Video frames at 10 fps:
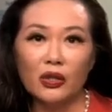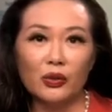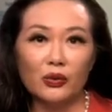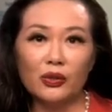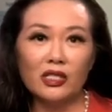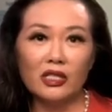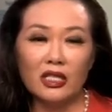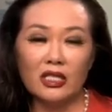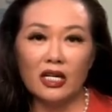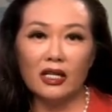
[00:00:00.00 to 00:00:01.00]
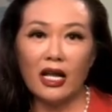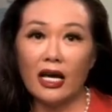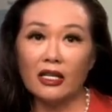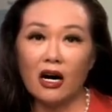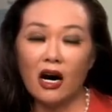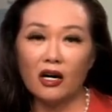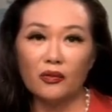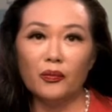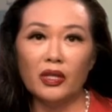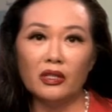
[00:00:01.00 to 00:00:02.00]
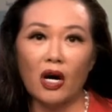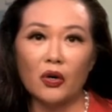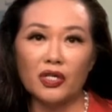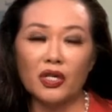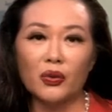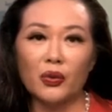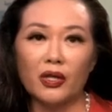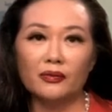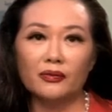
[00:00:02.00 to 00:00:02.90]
独自一人来到横滨讨生活。